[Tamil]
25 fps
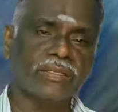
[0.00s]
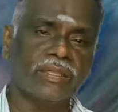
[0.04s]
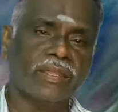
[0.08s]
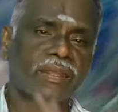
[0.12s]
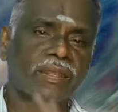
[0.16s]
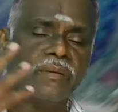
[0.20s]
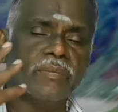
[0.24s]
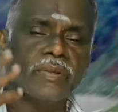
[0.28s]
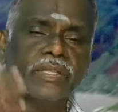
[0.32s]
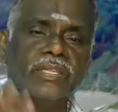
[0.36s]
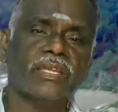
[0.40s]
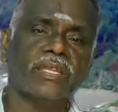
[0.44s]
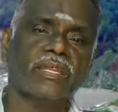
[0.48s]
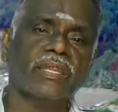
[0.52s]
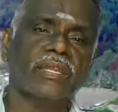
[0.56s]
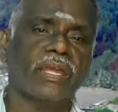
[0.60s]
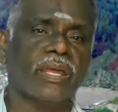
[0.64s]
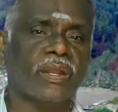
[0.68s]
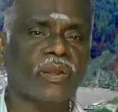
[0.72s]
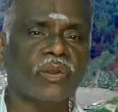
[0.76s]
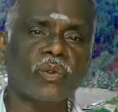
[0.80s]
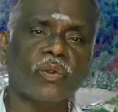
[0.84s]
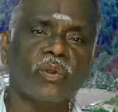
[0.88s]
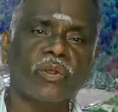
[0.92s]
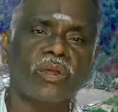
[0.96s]
மற்றதெல்லாம்
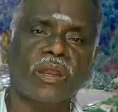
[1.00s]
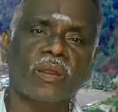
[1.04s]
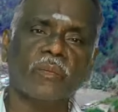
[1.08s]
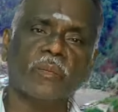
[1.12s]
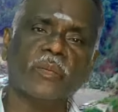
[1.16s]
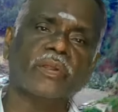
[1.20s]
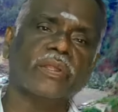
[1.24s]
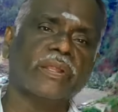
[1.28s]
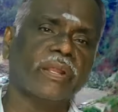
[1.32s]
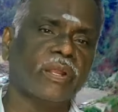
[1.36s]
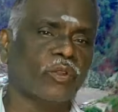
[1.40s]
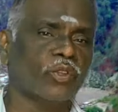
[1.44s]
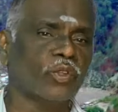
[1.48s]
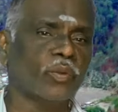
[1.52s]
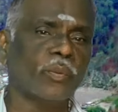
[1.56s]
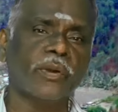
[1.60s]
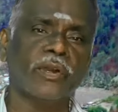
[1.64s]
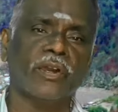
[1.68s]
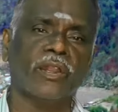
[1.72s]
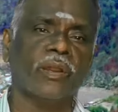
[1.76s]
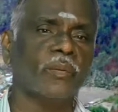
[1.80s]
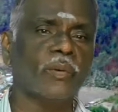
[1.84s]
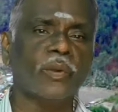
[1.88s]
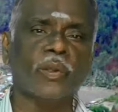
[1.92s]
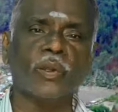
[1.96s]
பார்த்திங்கன்னா இரநூறு கிலோமீட்டர்
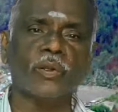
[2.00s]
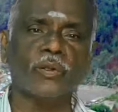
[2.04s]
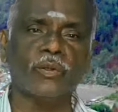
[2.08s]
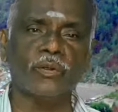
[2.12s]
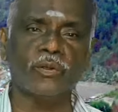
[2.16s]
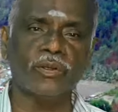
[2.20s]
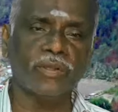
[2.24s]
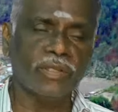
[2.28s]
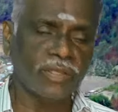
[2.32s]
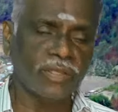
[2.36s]
இரநூத்தொம்பது கிலோமீட்டர்